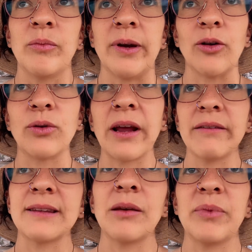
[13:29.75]
Pero una
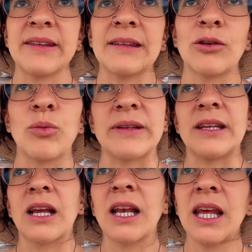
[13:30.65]
vez que empiezas como a
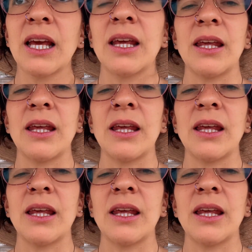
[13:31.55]
hacer clic